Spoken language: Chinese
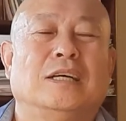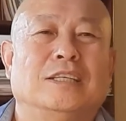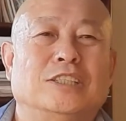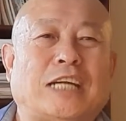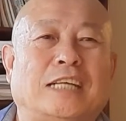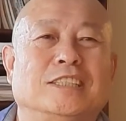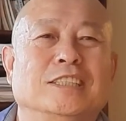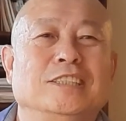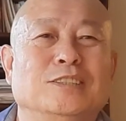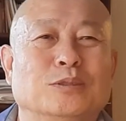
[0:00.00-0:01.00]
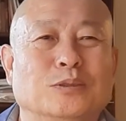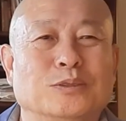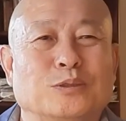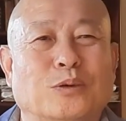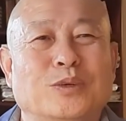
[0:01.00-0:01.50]
而产生一
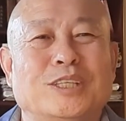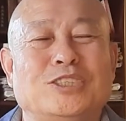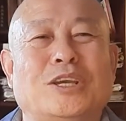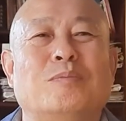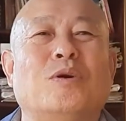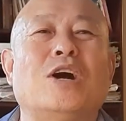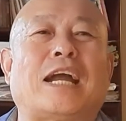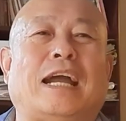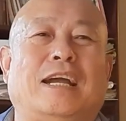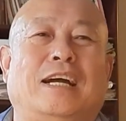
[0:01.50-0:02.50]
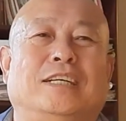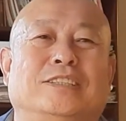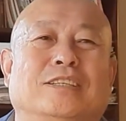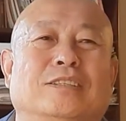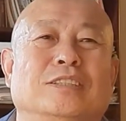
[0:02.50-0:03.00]
种所谓的紧迫感啊，
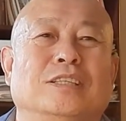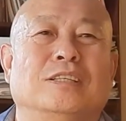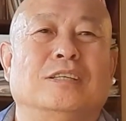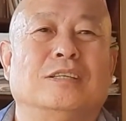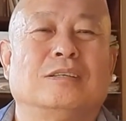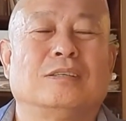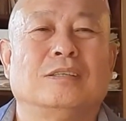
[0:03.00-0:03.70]
这样一个